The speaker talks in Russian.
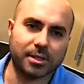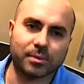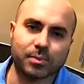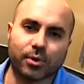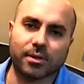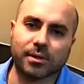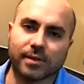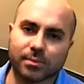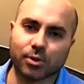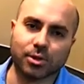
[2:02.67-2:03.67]
этим спорить
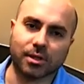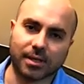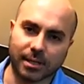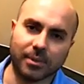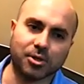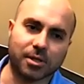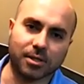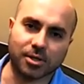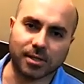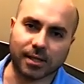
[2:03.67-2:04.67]
невозможно, это
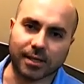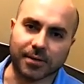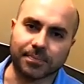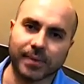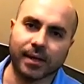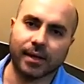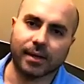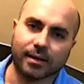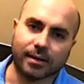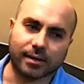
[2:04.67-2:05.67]
химическая чистота.
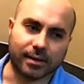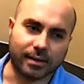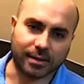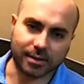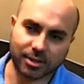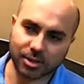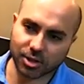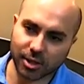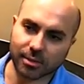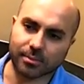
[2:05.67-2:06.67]
Угу.
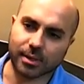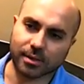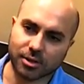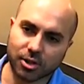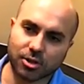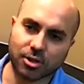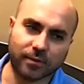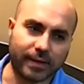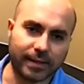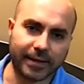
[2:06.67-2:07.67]
Чем э, чище
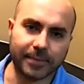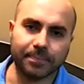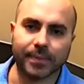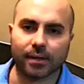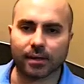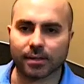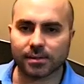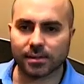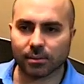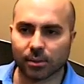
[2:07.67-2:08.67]
вода,
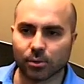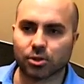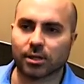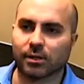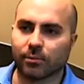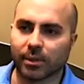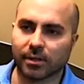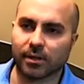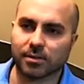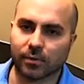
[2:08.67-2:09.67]
тем лучше она
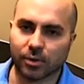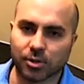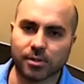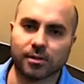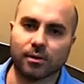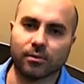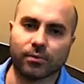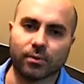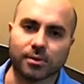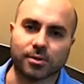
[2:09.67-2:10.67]
выполняет свою очистительную
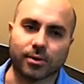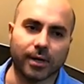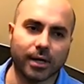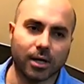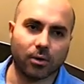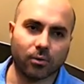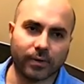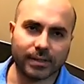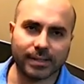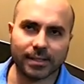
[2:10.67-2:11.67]
функцию. У
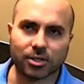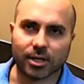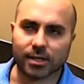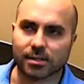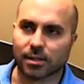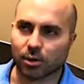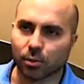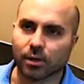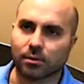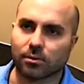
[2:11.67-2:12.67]
воды часто
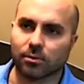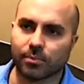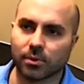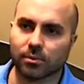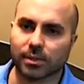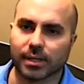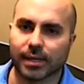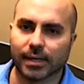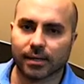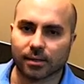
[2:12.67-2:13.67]
ту, которую пьют,
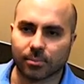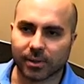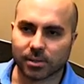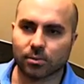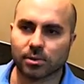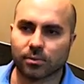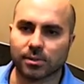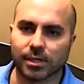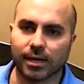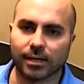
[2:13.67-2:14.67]
Э,
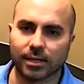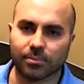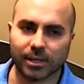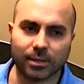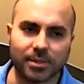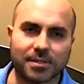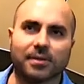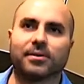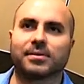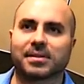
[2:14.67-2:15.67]
присутствуют те или иные
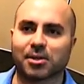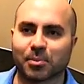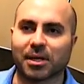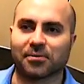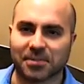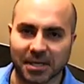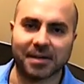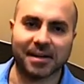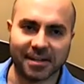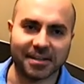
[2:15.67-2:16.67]
примеси, скажем так, в
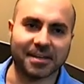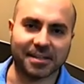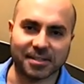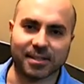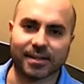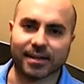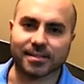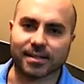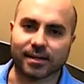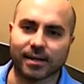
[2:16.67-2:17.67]
тех или иных
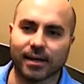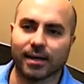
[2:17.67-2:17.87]
концентрациях.